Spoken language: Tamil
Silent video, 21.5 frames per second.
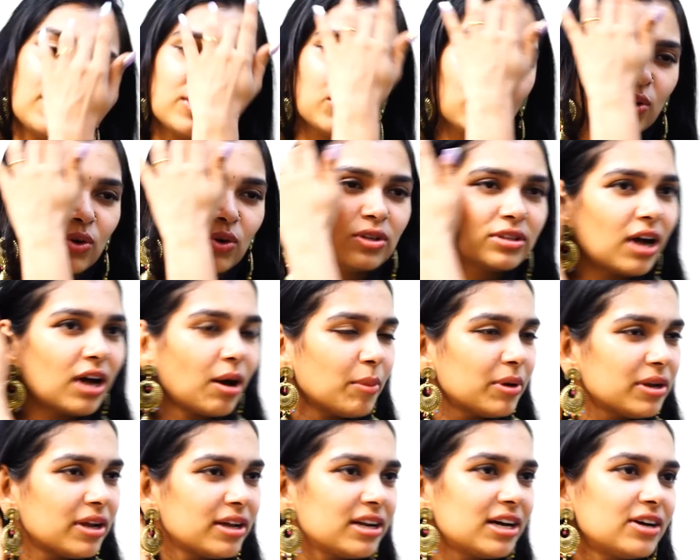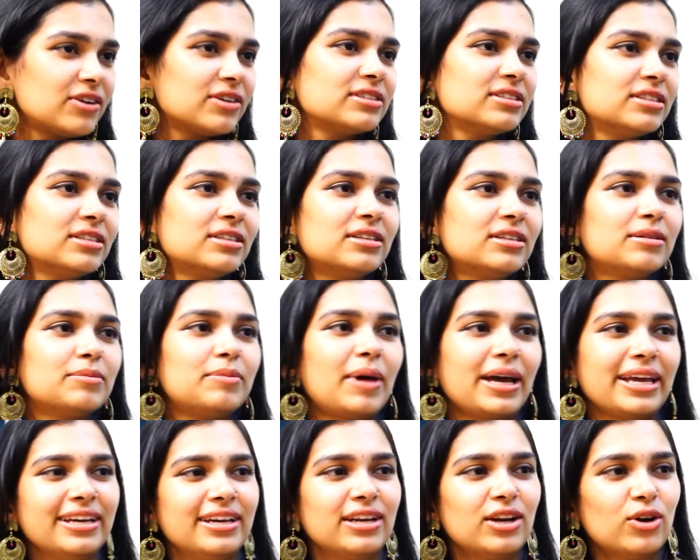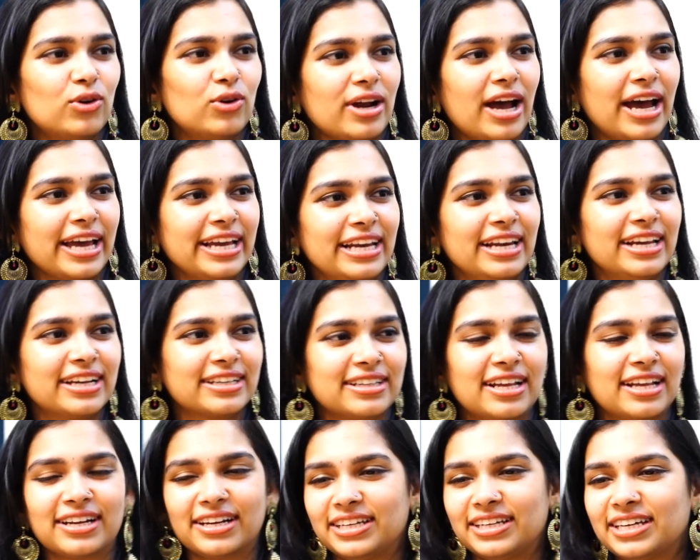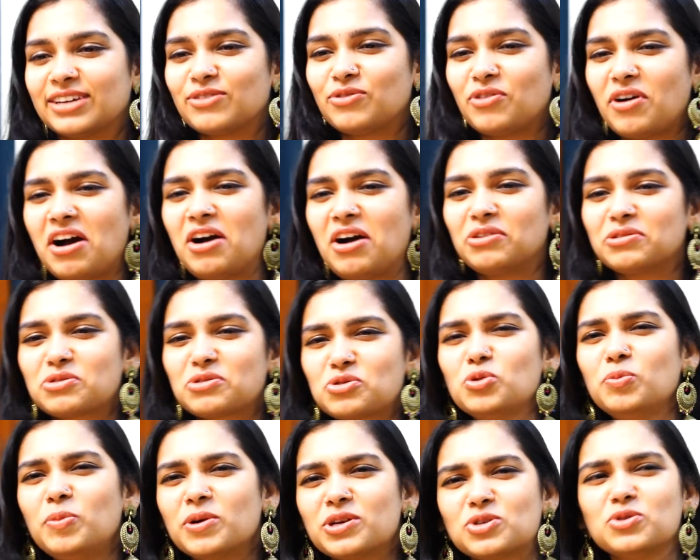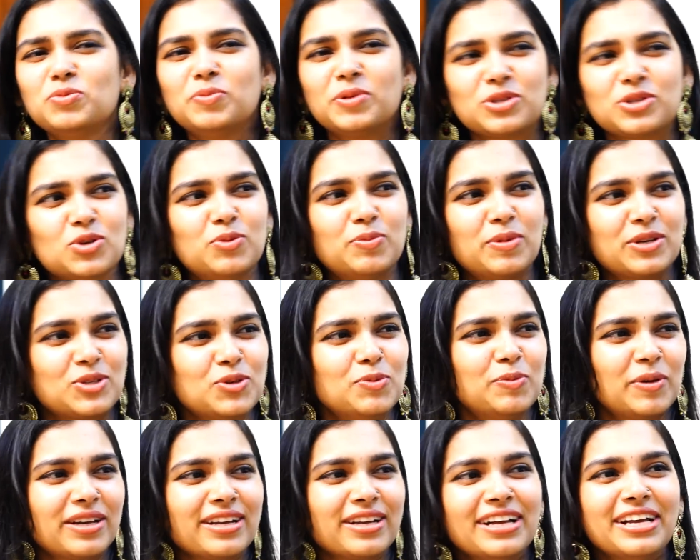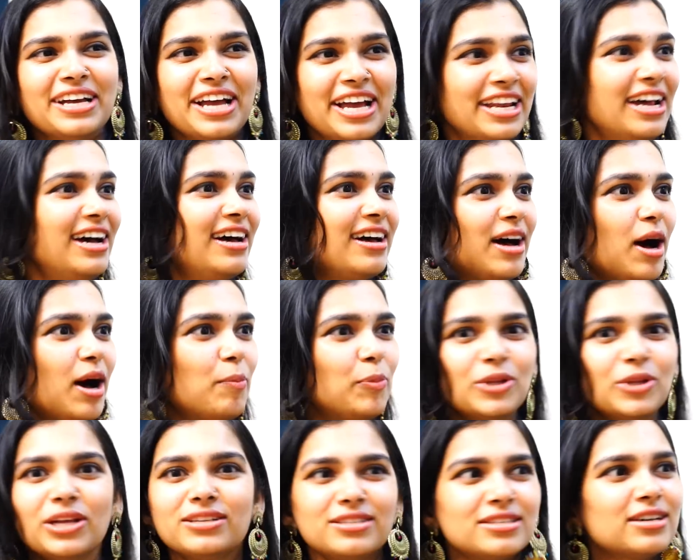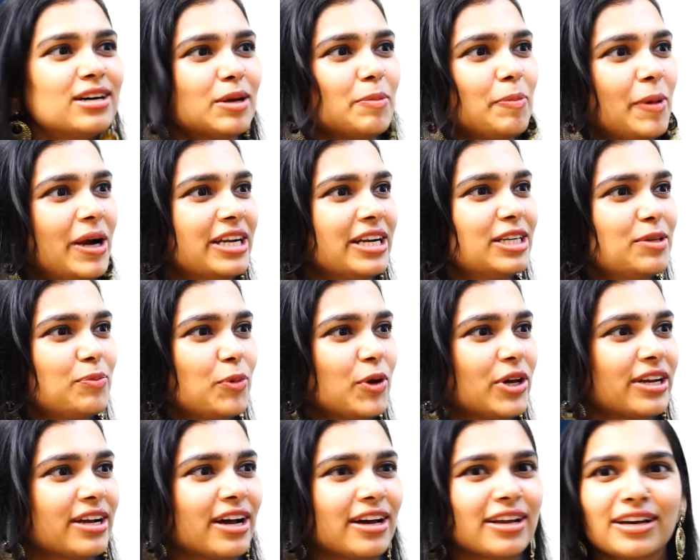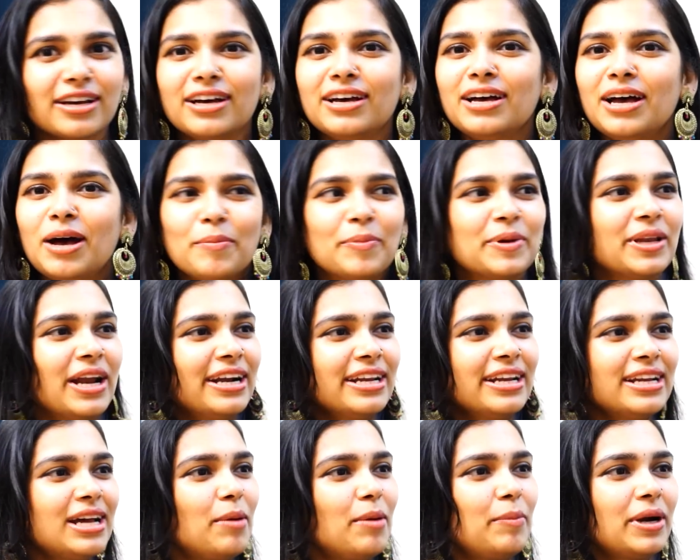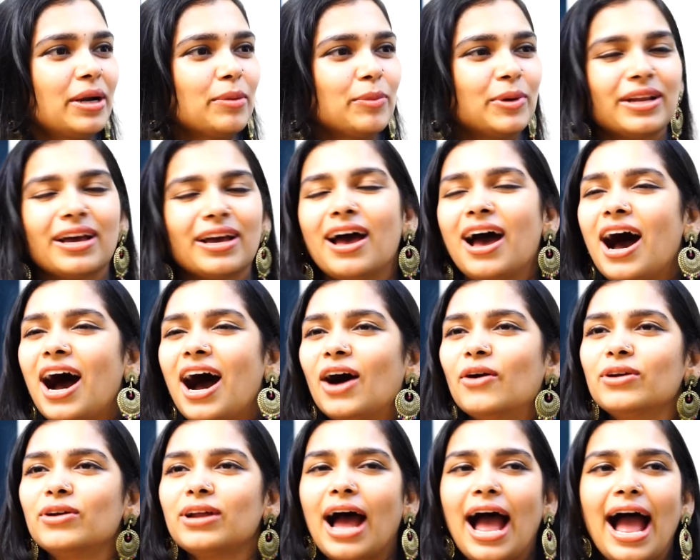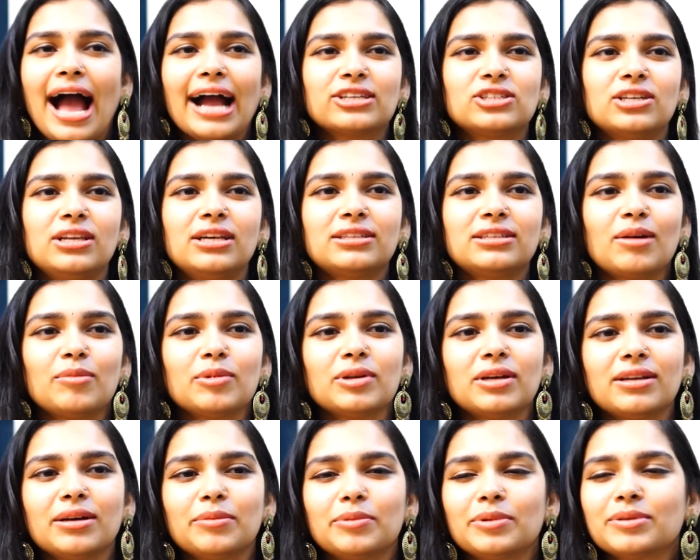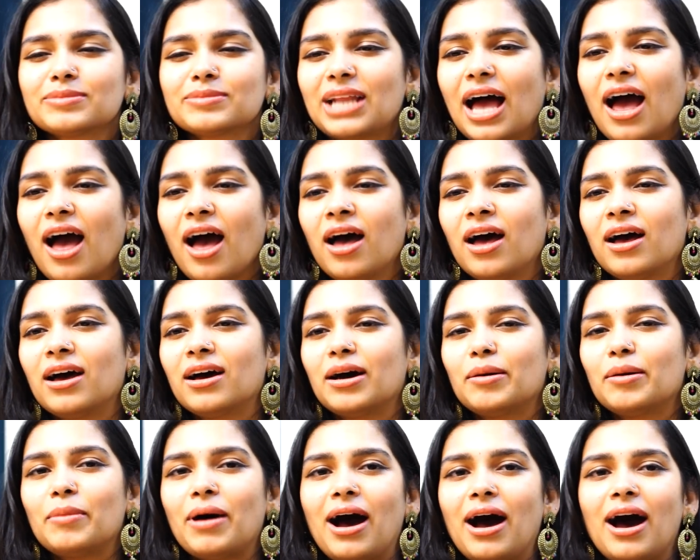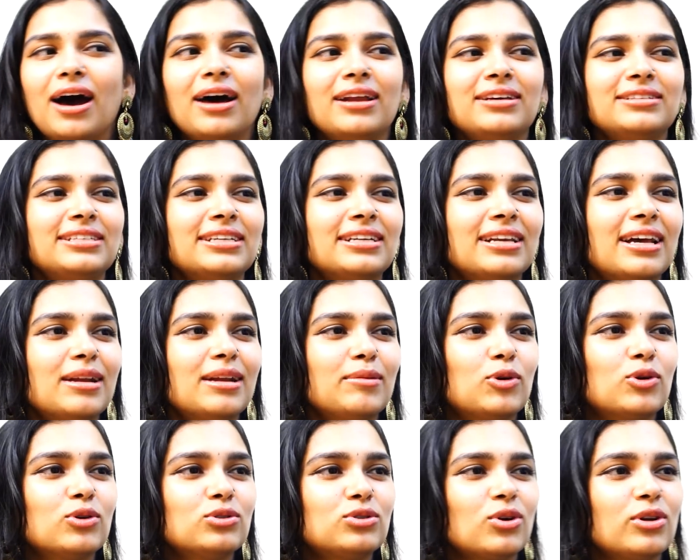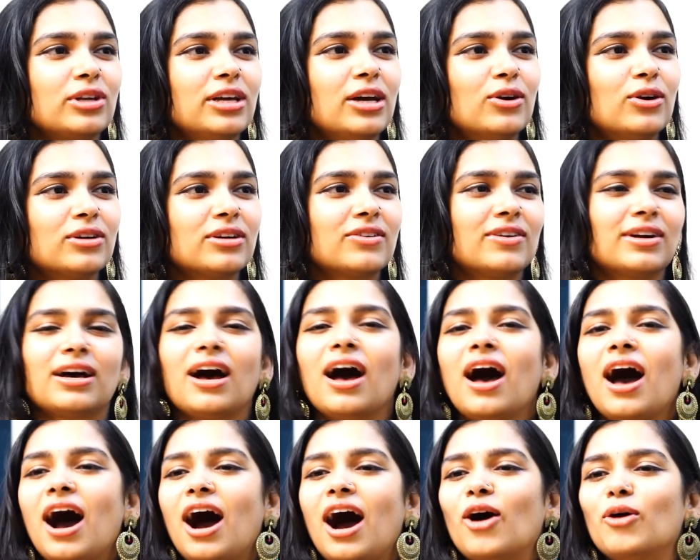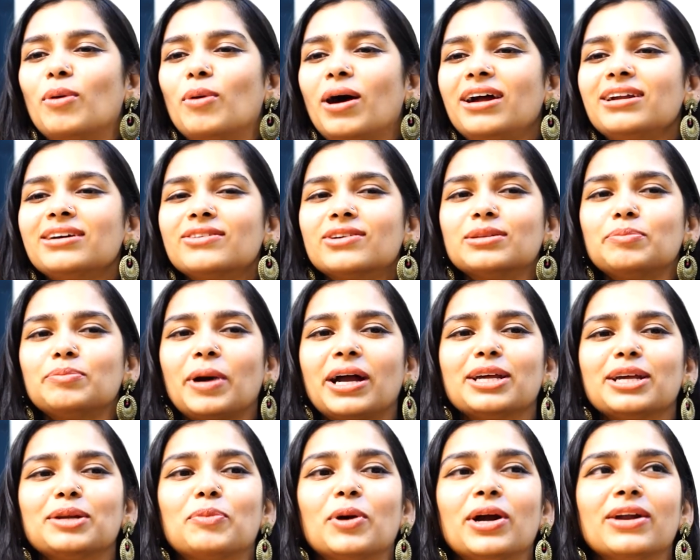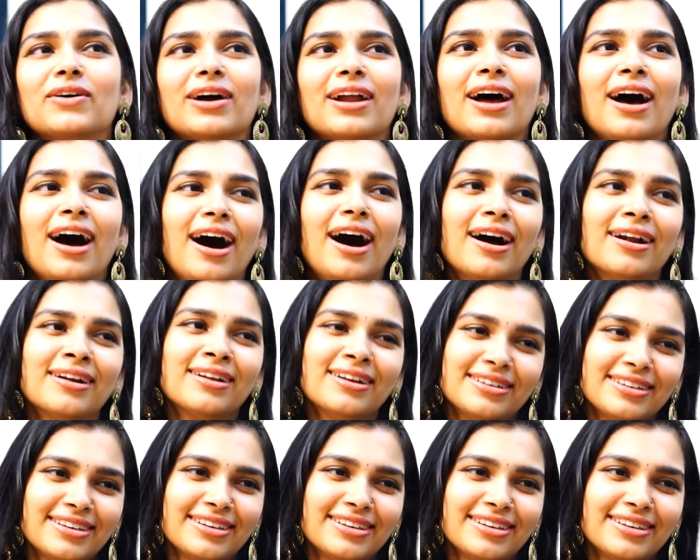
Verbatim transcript: ஐயோ தமிழனா வந்து பயங்கர ஒரு ஹைல இருந்தாரு அன்னைக்கு வா சூப்பர் சூப்பர் சூப்பர் சூப்பர் ஏன்னா அப்பதான் சார் பாடிட்டு போயிருக்காரு பின்னாடியே நான் பாட போயிட்டேன் அவர் ஆக்சுவலா தமிழனா மானசிக்கெலாம் நம்ம ஒன்றும் சொல்லியே கொடுக்க வேணாம் அவ பாட்டுக்கு வந்து பாடிட்டு போயிடுவார் ஆனா